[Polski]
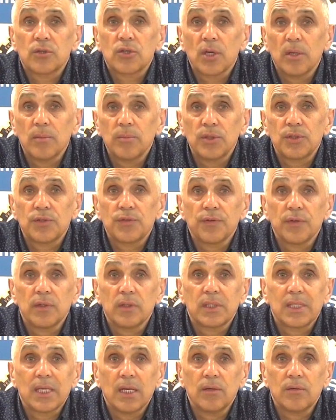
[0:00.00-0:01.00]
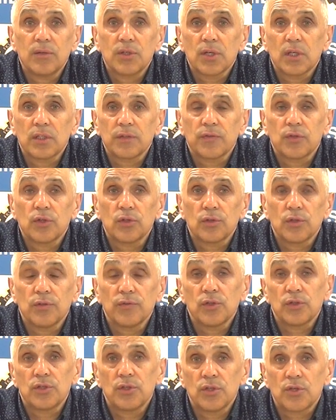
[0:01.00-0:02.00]
trzeba być cały czas w
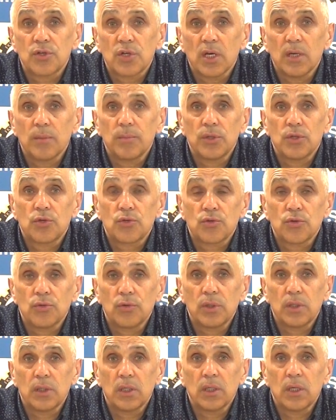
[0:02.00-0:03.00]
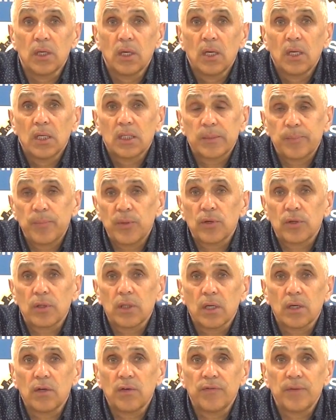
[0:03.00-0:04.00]
gotowości, trzeba być czujny. Sport
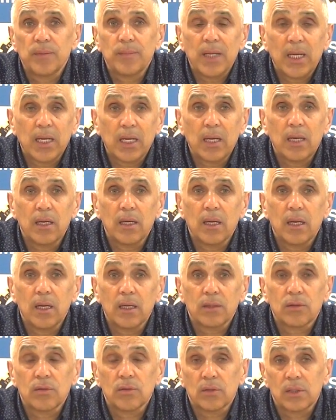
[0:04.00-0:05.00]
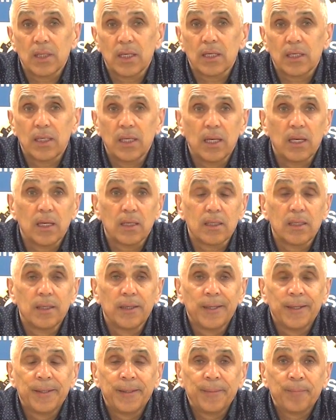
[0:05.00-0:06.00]
tego wymaga. To tak jak
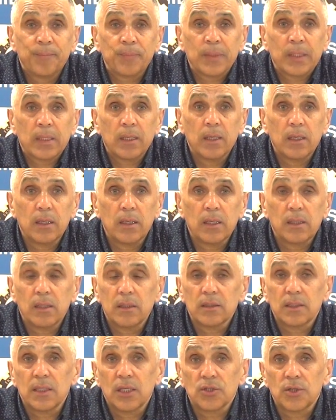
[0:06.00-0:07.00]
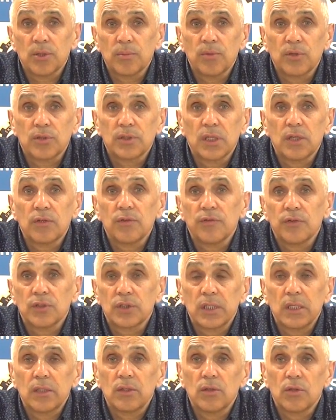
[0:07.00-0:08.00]
E, jeden z naszych bokserów
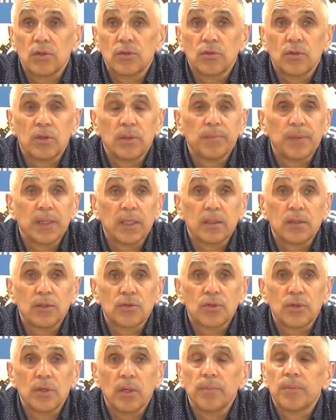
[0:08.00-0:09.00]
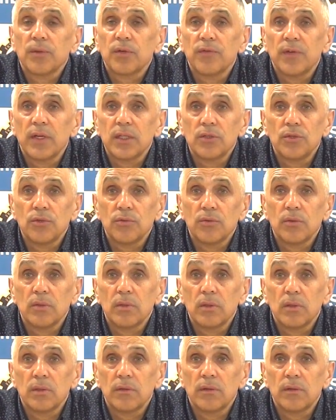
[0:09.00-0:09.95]
ostatnio, który praktycznie prowadził